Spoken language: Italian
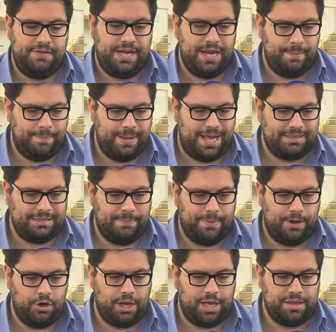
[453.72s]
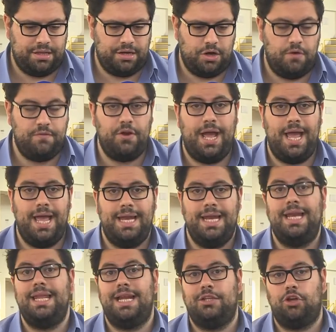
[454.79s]
Villabate Paolo Castronovo e
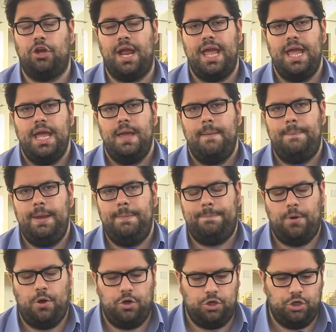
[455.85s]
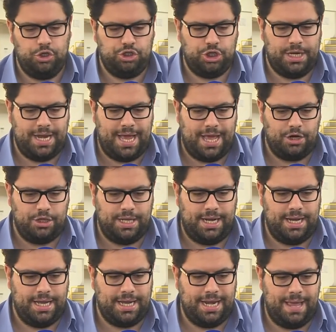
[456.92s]
l'allenatore Pippo eh, Gennaro
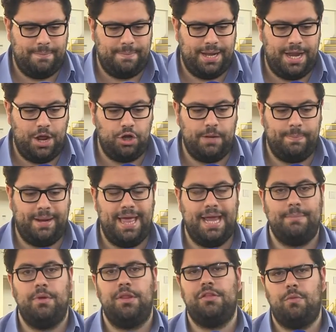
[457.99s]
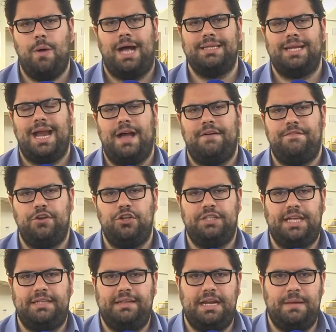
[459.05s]
nel club Leoni Palermo, squadra
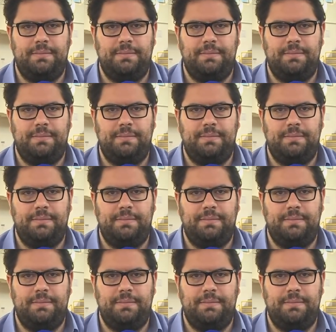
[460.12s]
affrontata in